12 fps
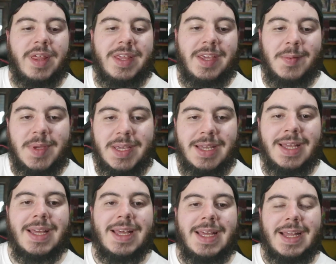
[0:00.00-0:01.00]
Jimmy
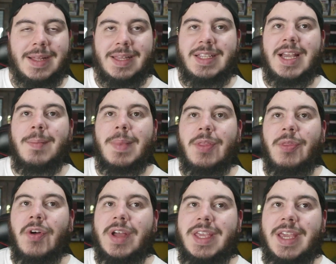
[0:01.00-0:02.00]

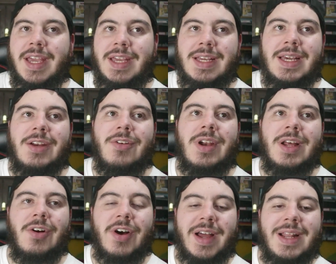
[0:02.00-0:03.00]
llamando a Jay que no le
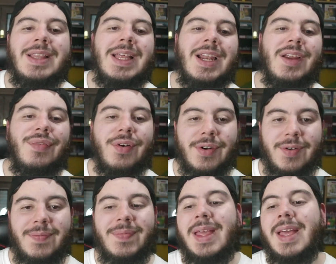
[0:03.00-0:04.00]
coge el
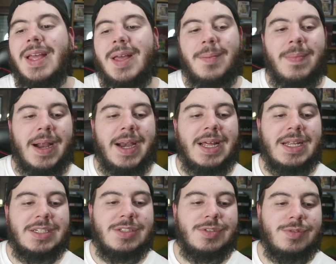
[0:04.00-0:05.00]
teléfono para
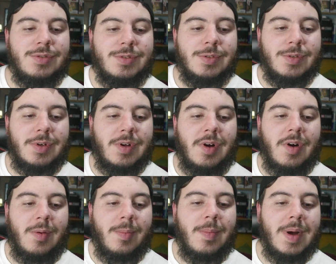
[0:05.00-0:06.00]
su
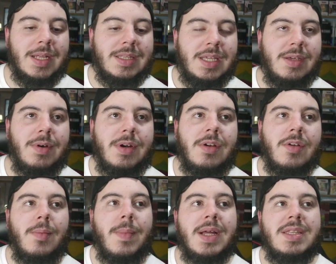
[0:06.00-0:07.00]
combate. Y bueno, el
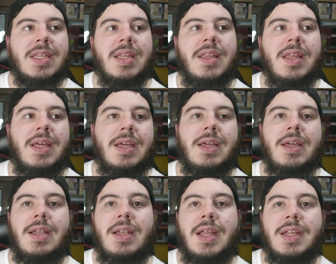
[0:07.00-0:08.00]
combate
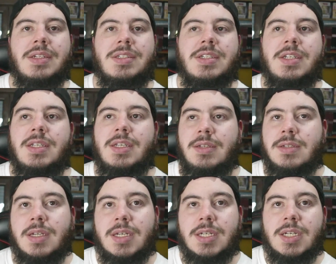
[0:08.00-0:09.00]
de Lacey
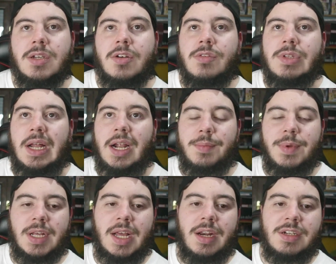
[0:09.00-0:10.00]
contra
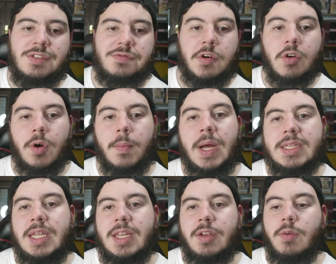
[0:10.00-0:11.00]
Harmen Carris fue un
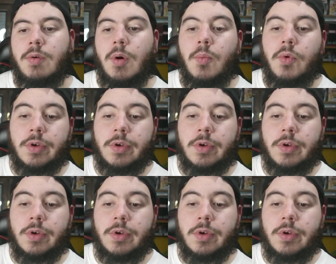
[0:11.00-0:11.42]
combate de nuevo muy